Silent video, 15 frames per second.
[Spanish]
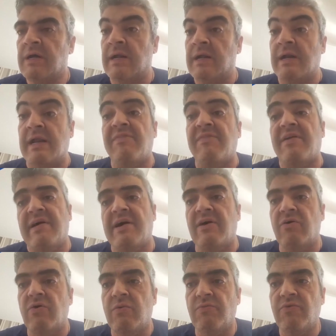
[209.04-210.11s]
La he
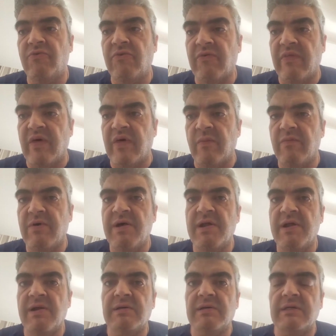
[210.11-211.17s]
trabajado mucho
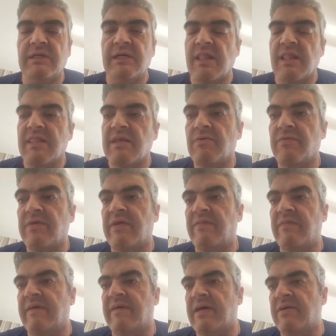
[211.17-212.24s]
también, llevo
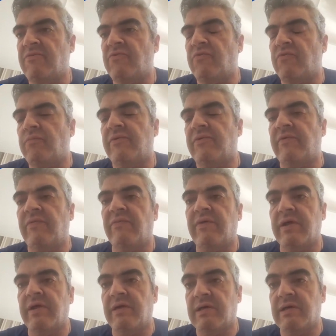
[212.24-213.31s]
30 años pues
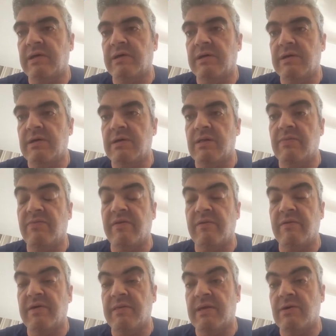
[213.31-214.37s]
entre, entre
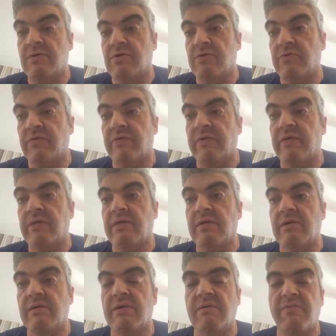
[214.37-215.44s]
médicos
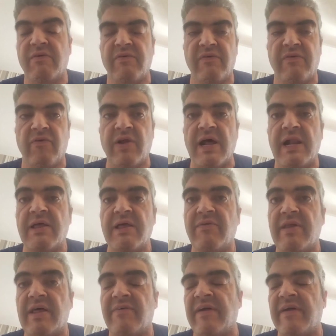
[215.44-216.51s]
y, profesionales
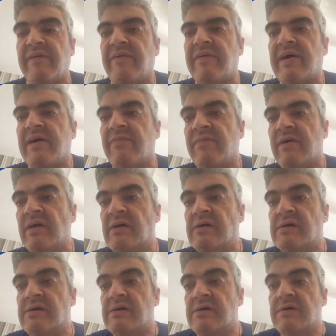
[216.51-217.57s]
de la sanidad,
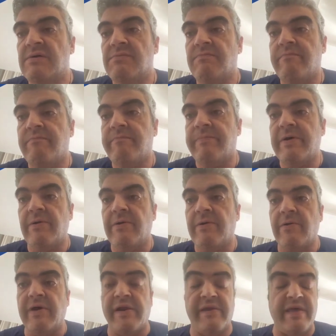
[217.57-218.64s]
pero
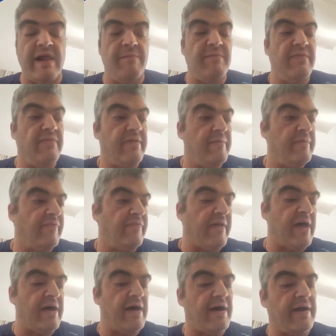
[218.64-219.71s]
lo que realmente me
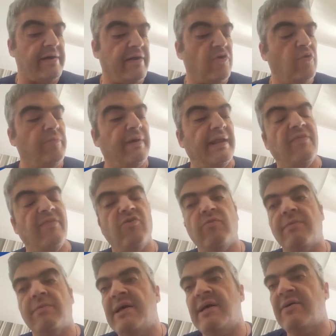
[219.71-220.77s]
está recuperando
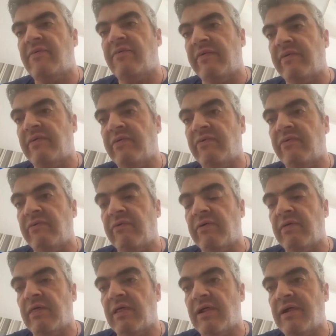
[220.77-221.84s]
más es,
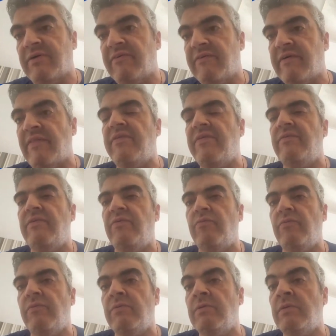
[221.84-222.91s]
ese
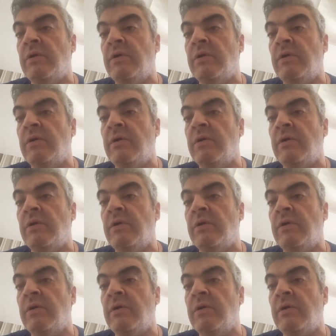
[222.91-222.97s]
activismo.